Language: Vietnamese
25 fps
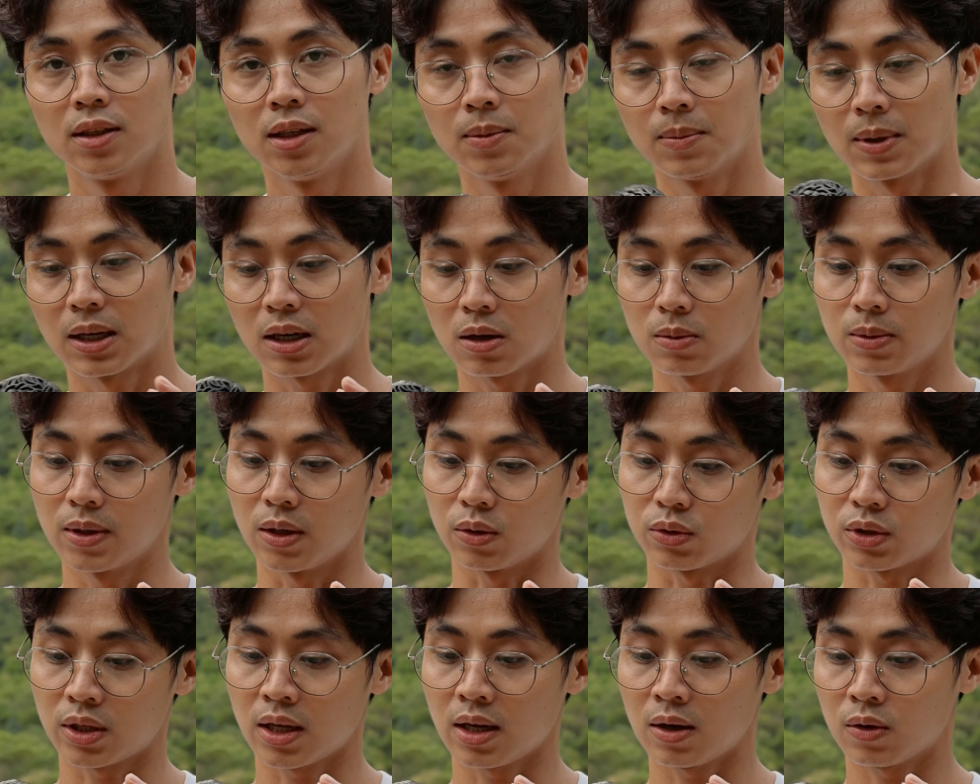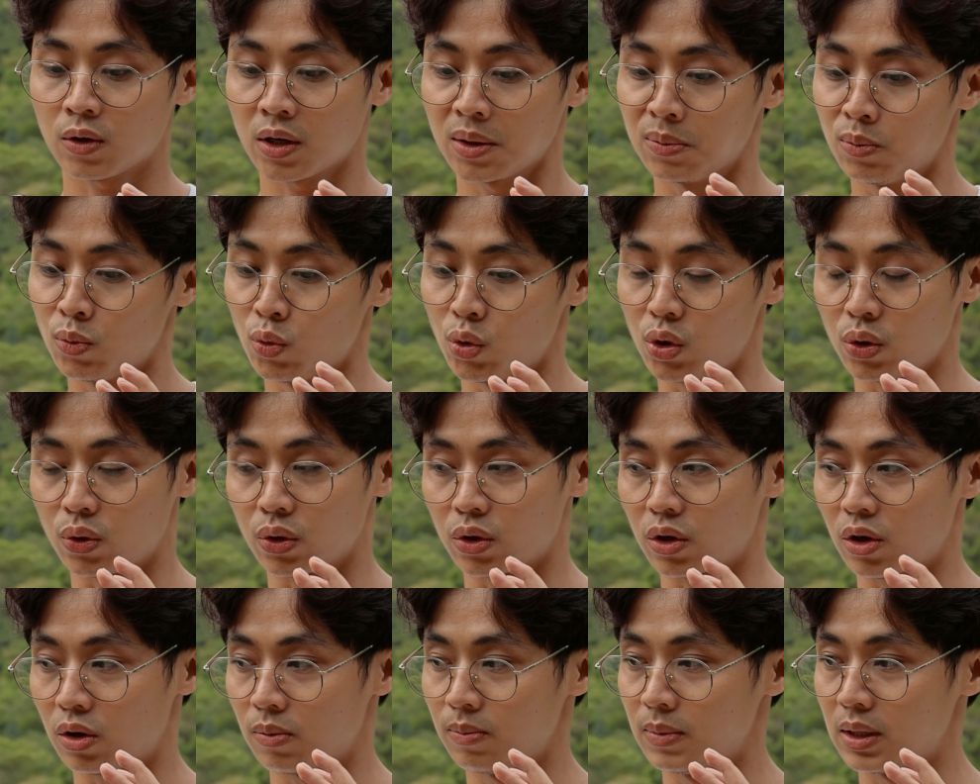nhưng mà không hiểu sao cái mùi của
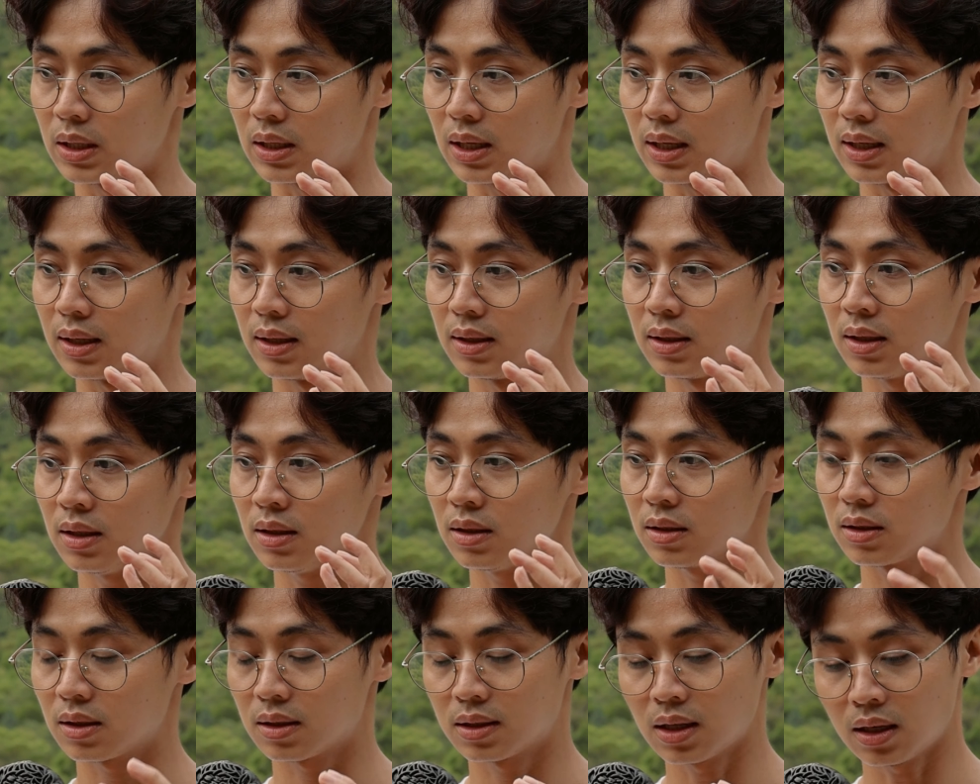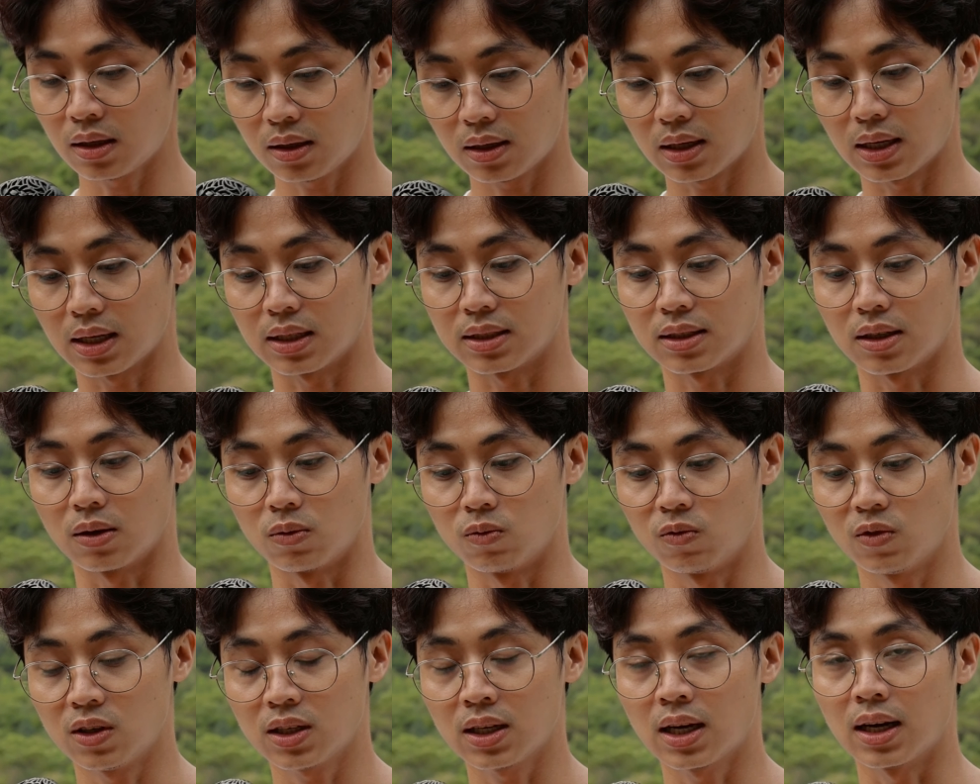nó mình thấy rất rất là
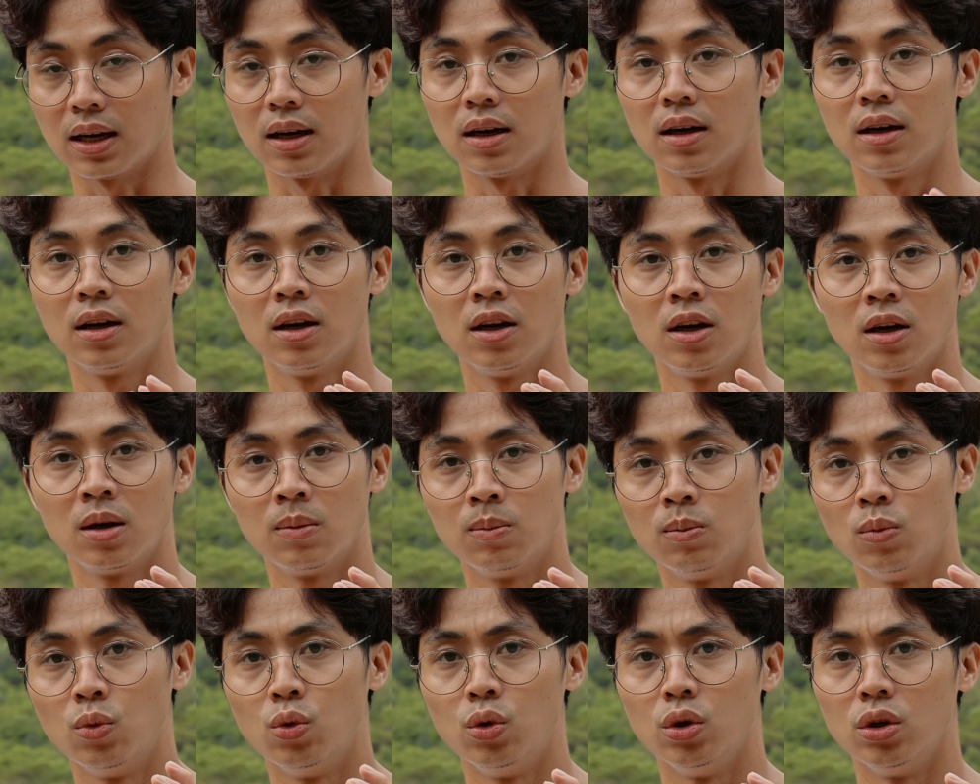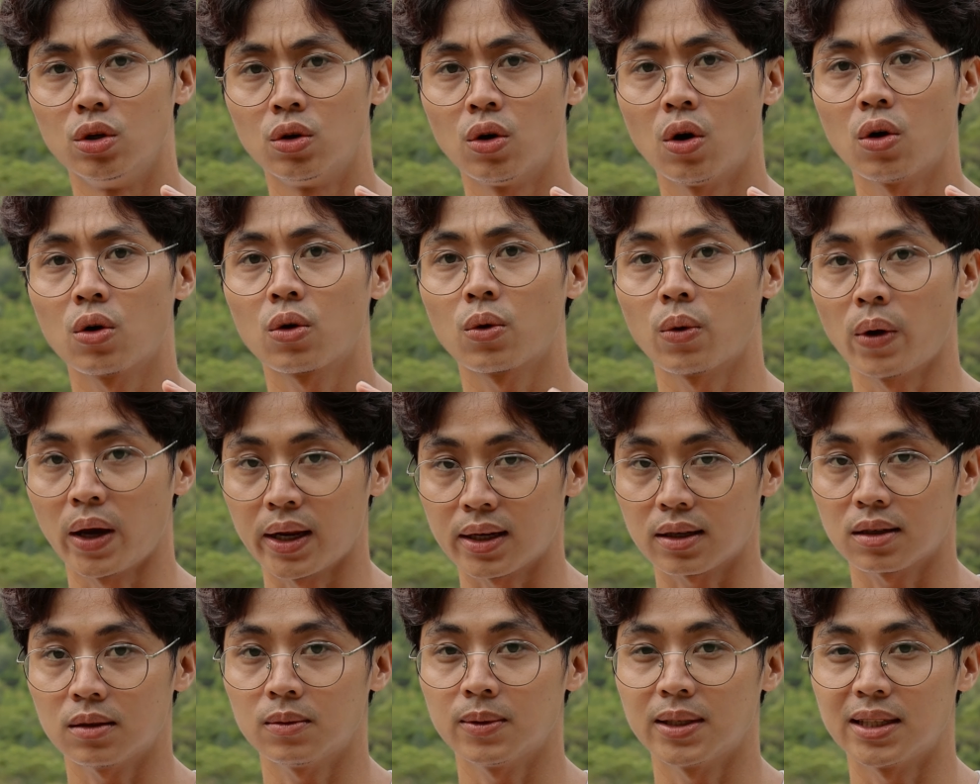giống với cả mùi kho quẹt
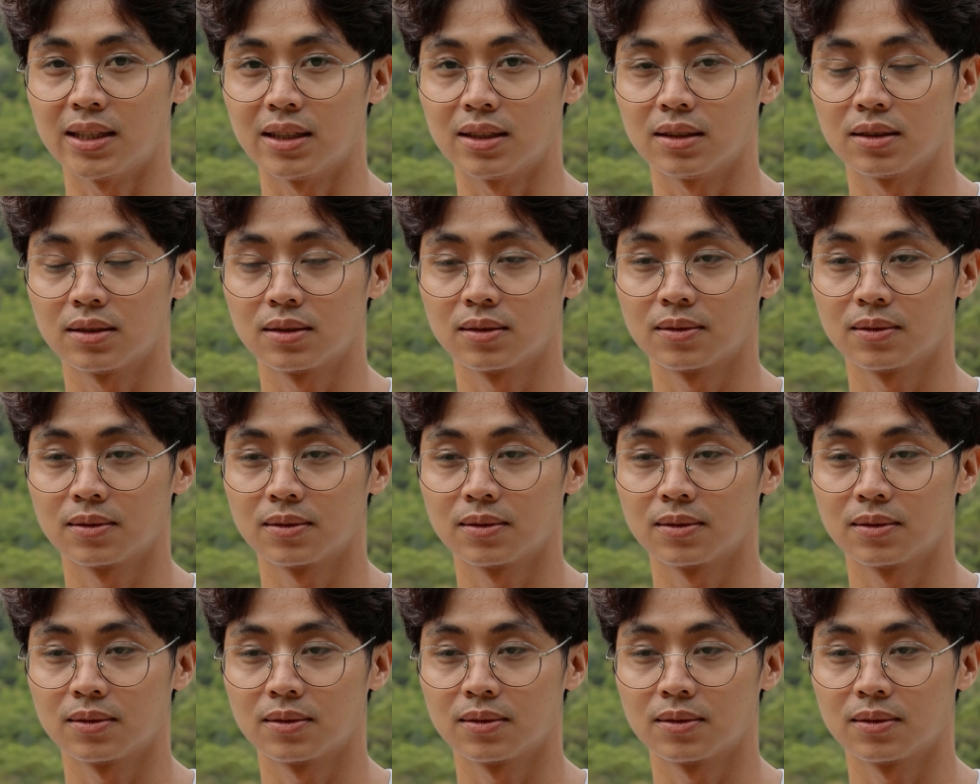các bạn ạ